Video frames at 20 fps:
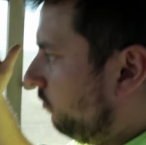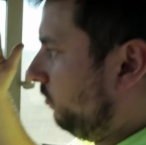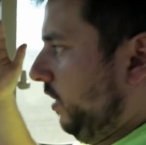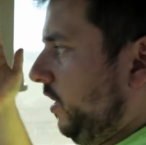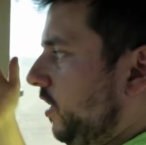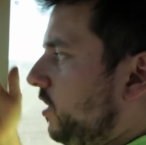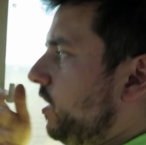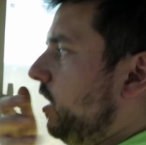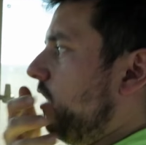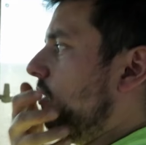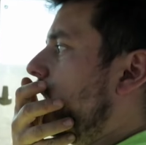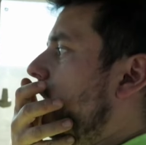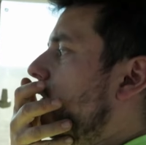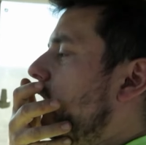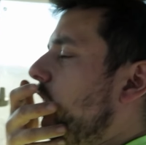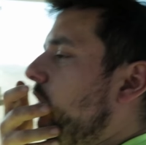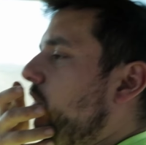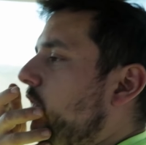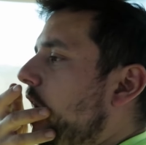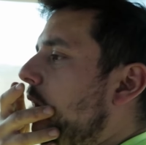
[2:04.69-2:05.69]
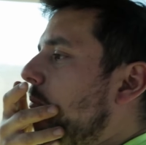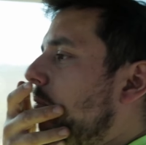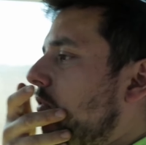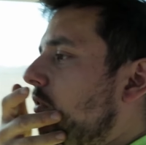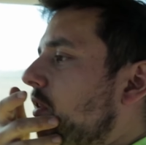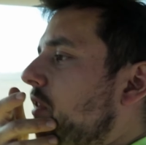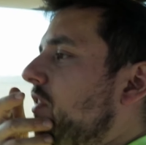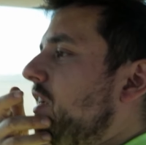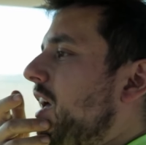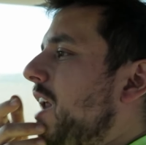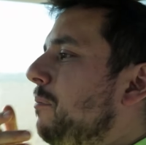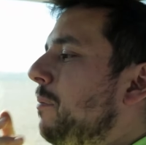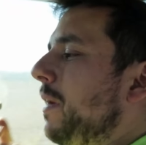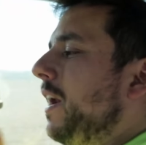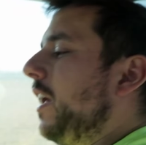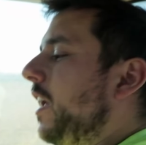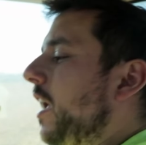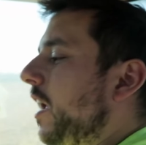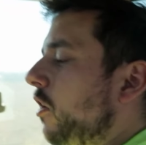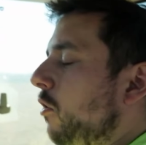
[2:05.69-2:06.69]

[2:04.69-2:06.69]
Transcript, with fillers: Tienes que ir a una velocidad prudencial para que